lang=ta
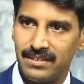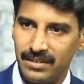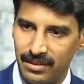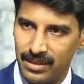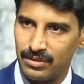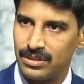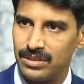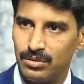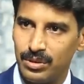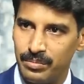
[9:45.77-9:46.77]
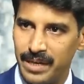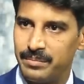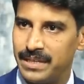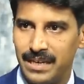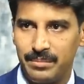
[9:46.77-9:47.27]
ஆக அவங்களுக்கு வந்து ஒரு
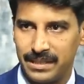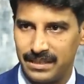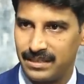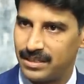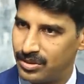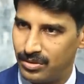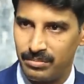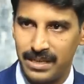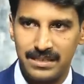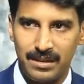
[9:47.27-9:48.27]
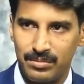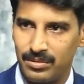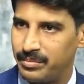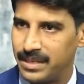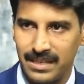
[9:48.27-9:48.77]
பிளேட் பிரியாணி பத்தாது இன்னொரு பிளேட்
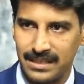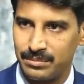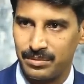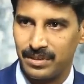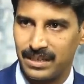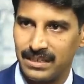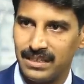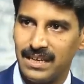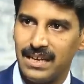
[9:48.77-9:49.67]
சாப்பிடணும் அப்படின்னு ஆசைப்படுவாங்க